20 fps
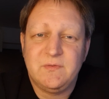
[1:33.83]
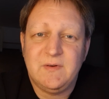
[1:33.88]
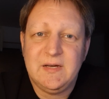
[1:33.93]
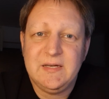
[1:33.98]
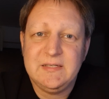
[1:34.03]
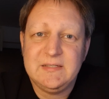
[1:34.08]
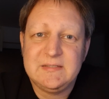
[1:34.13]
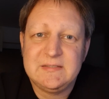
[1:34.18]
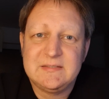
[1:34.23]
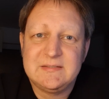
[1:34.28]

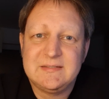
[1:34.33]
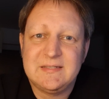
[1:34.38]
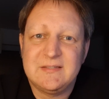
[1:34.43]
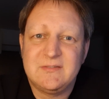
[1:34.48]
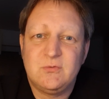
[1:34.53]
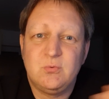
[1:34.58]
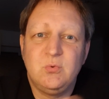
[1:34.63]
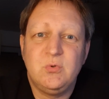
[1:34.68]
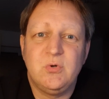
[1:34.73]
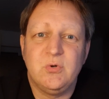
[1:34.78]
weit
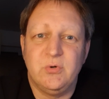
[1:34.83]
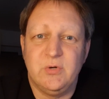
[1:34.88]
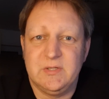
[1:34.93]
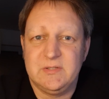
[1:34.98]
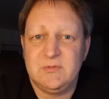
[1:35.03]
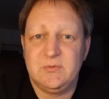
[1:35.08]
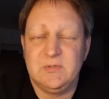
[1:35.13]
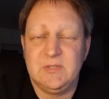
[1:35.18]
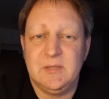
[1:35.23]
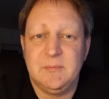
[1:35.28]

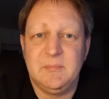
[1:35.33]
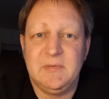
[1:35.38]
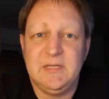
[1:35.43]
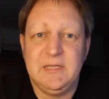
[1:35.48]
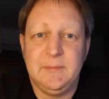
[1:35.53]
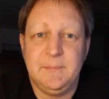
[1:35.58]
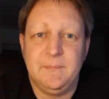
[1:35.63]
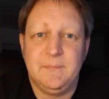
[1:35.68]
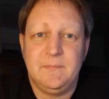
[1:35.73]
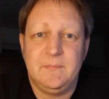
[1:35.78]
dazugehört zu ihrem
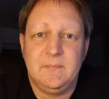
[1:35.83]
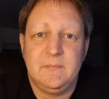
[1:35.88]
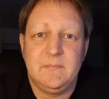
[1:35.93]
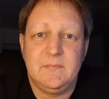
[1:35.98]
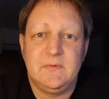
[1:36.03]
Leben.